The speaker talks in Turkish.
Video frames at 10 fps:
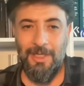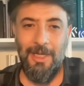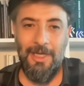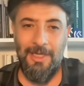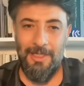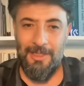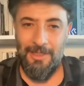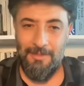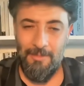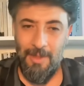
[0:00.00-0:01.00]

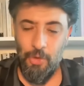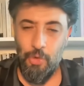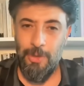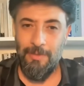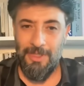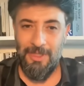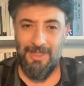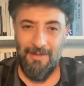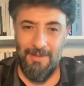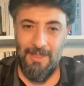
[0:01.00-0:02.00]
adaylığını Mansur Yavaş'a
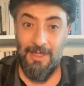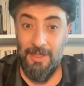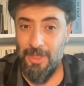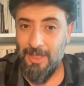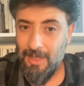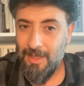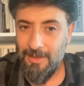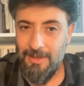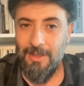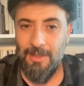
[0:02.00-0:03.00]
tevdi edeceği
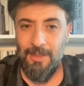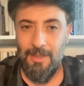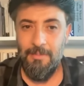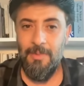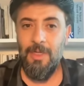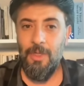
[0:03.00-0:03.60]
kanaatinde değilim.